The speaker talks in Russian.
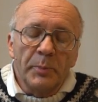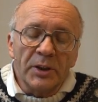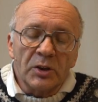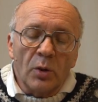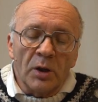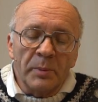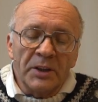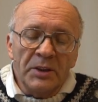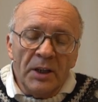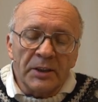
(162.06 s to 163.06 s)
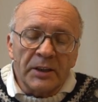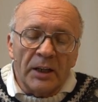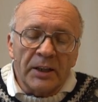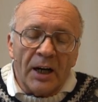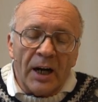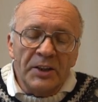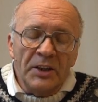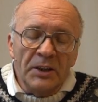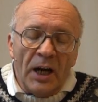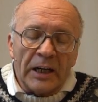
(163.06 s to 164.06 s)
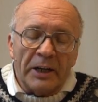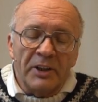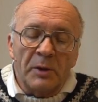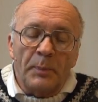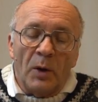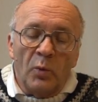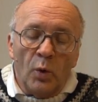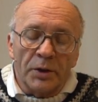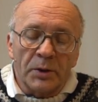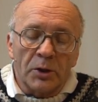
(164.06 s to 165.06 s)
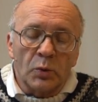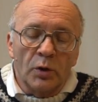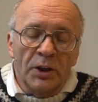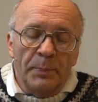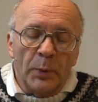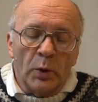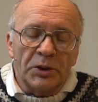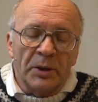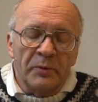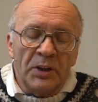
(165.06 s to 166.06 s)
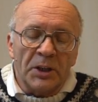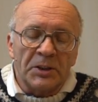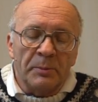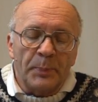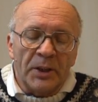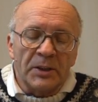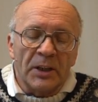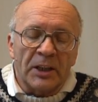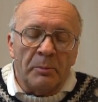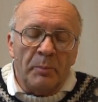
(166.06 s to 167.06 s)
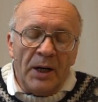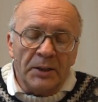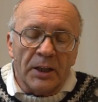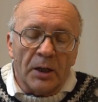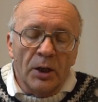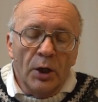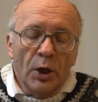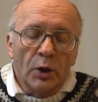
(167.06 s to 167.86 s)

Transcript: без корма несколько одинаковых по возрасту и прочим внешним признакам маток,